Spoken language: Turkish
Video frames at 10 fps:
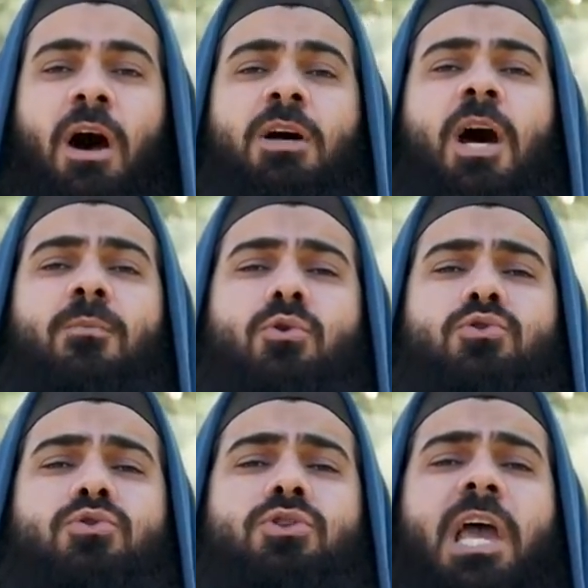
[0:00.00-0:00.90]
Haram
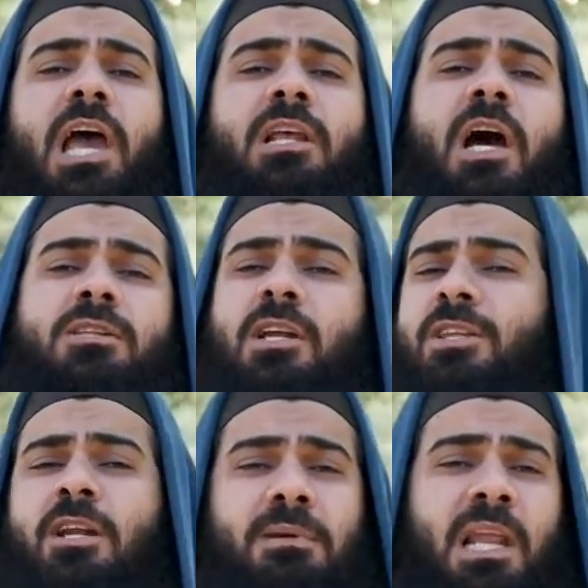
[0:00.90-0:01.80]
olsun diye el
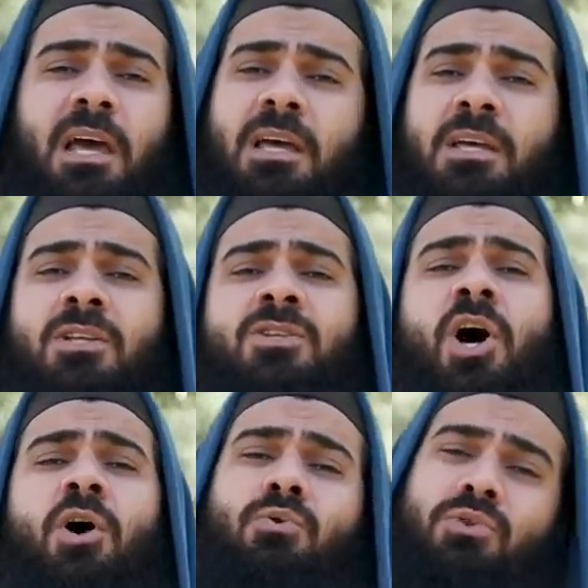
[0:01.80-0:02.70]
kaldıranlar bile
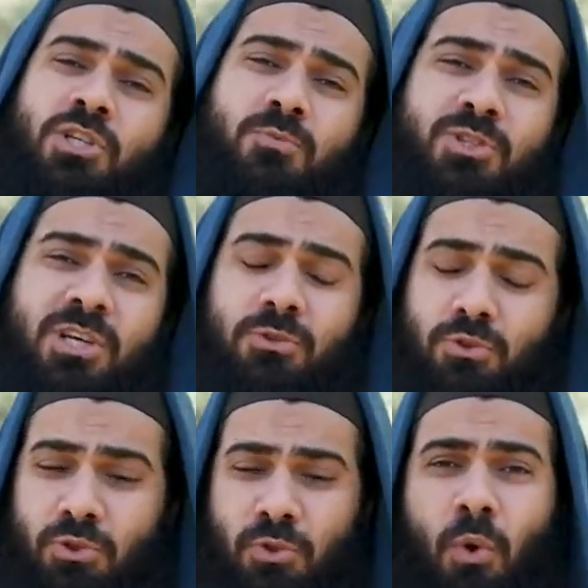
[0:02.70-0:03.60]
tağutlaşmışlardı.
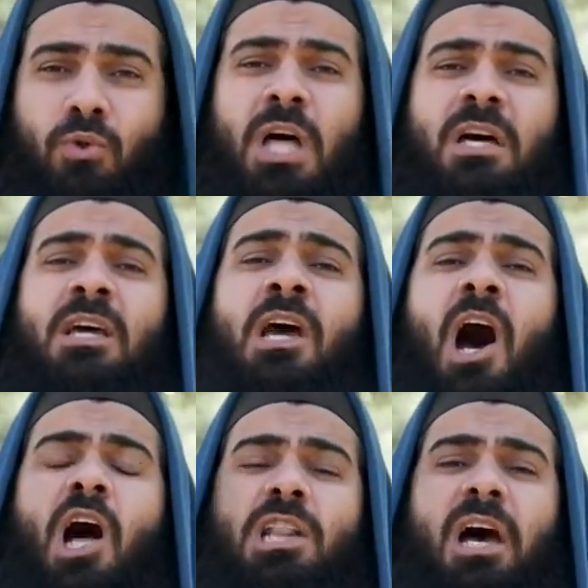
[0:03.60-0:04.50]
Çünkü onlar
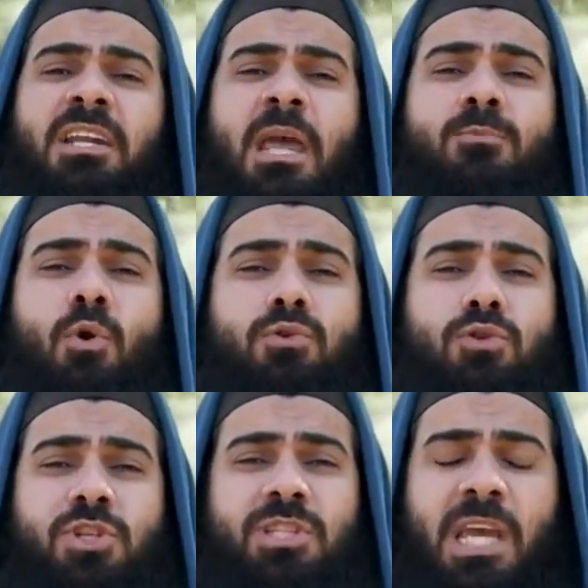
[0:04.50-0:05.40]
Allah'ın emri olduğu
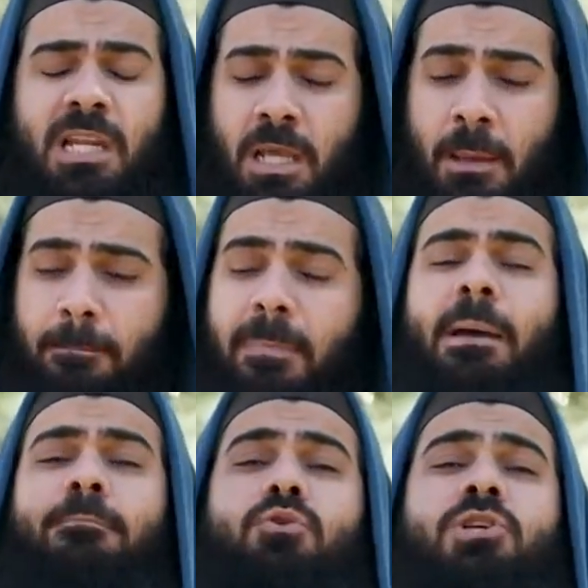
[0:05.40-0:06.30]
için değil,
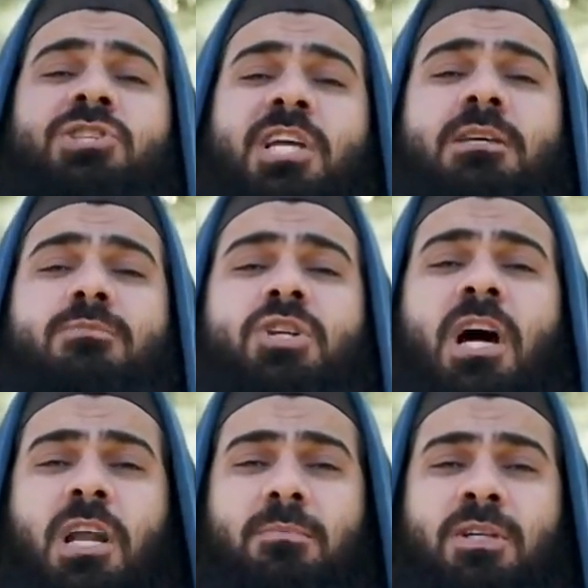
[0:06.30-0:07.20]
ben bunu istediğim için
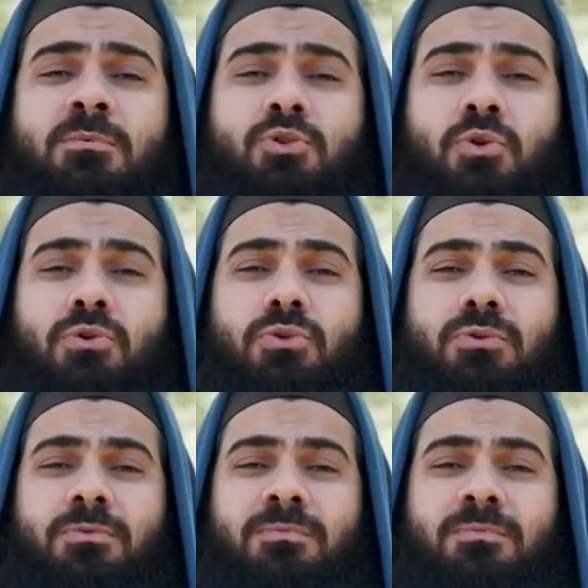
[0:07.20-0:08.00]
haram kılmış oluyor.